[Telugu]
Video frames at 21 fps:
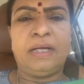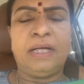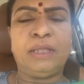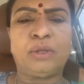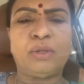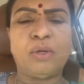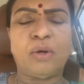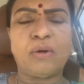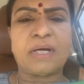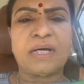
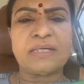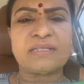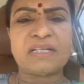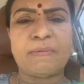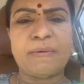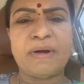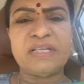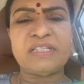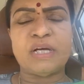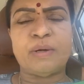ఎంతో
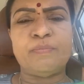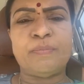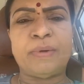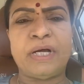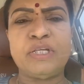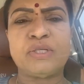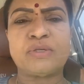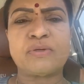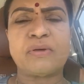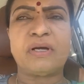కష్టపడి
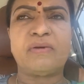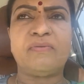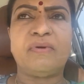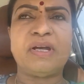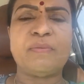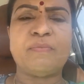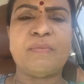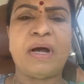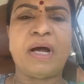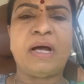
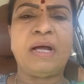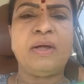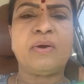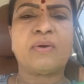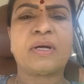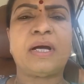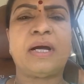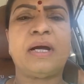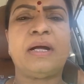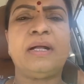సంపాదించుకున్నటువంటి మా
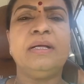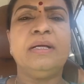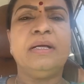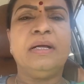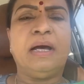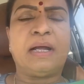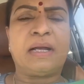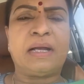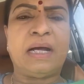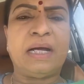యొక్క
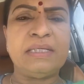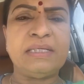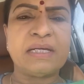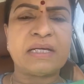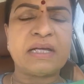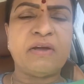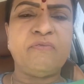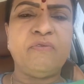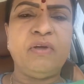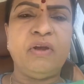
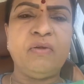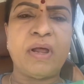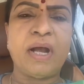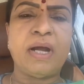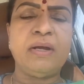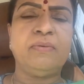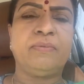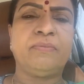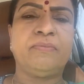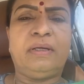రాజకీయ
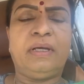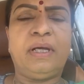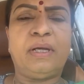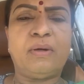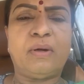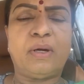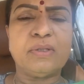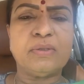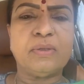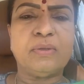విలువలను
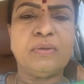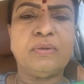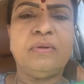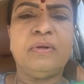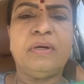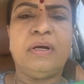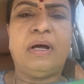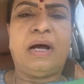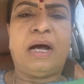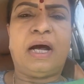ఈరోజు
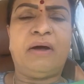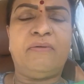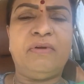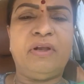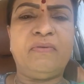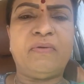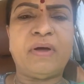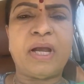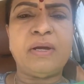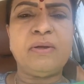ఆ
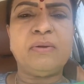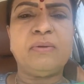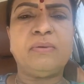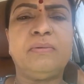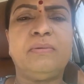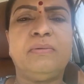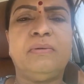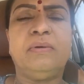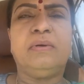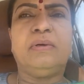విలువలను
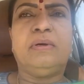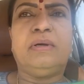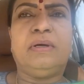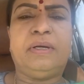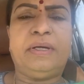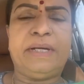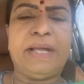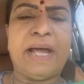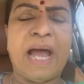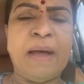
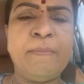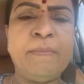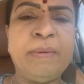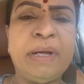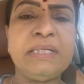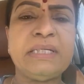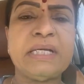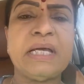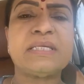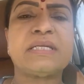
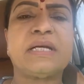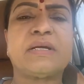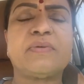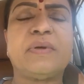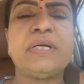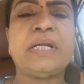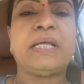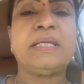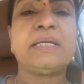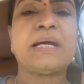డ్యామేజ్
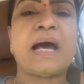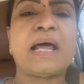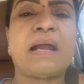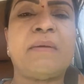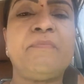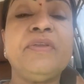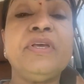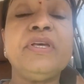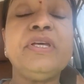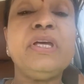చేసినటువంటి
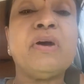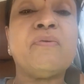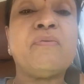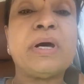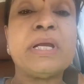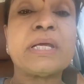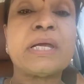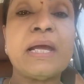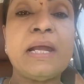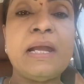అధికారం
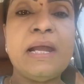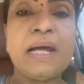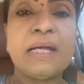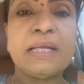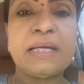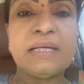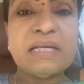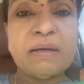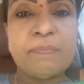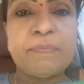ఎవరికీ
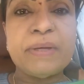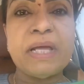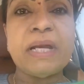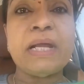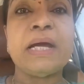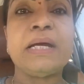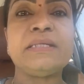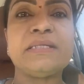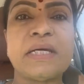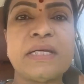లేదని చెప్పి
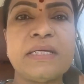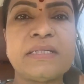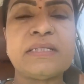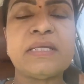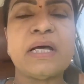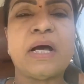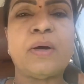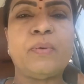నేను హెచ్చరిస్తా